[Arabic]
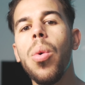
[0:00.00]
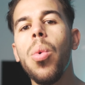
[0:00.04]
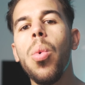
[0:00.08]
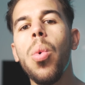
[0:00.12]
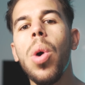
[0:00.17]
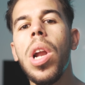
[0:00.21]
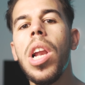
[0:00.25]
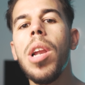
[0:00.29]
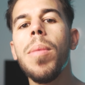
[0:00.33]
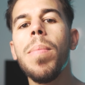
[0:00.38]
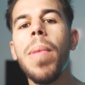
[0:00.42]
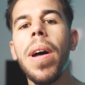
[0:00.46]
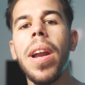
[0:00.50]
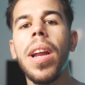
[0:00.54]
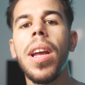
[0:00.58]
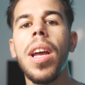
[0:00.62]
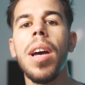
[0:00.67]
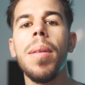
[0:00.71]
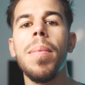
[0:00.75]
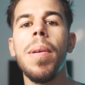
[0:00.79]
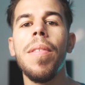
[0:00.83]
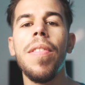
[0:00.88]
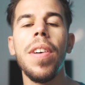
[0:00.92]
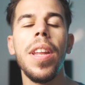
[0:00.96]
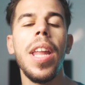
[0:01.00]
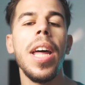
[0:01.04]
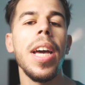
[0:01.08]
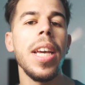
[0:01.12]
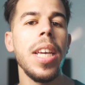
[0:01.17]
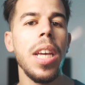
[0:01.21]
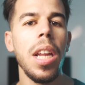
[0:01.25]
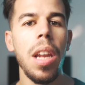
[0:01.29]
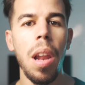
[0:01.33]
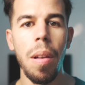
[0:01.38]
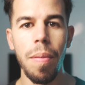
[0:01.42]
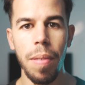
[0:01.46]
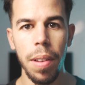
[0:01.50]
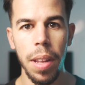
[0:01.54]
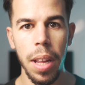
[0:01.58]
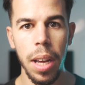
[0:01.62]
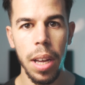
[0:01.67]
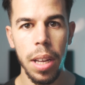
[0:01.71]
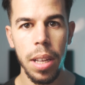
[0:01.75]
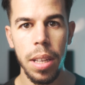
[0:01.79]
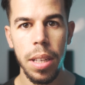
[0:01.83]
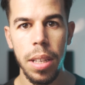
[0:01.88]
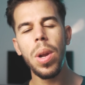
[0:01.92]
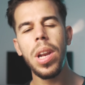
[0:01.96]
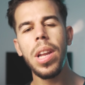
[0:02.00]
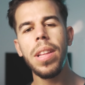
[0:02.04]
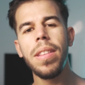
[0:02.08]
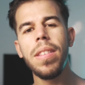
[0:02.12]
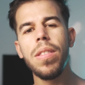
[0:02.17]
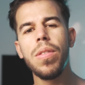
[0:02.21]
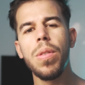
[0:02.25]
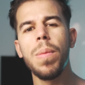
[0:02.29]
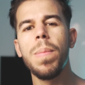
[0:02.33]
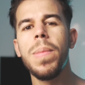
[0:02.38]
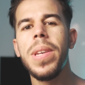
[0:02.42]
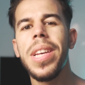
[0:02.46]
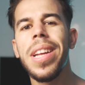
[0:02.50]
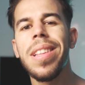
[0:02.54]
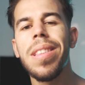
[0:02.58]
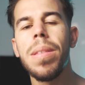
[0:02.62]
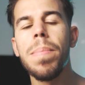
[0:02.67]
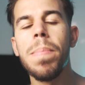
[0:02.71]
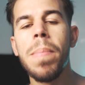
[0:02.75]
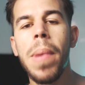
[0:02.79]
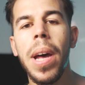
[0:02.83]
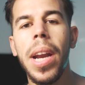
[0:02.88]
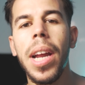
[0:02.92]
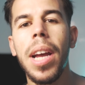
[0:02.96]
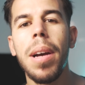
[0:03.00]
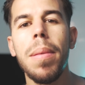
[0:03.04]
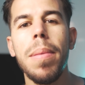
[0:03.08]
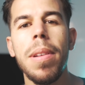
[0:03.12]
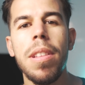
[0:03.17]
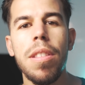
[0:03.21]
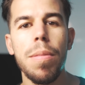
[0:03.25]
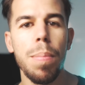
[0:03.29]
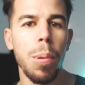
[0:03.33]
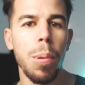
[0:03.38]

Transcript: أول مركبة فضائية للفضاء والتي سميت مركبة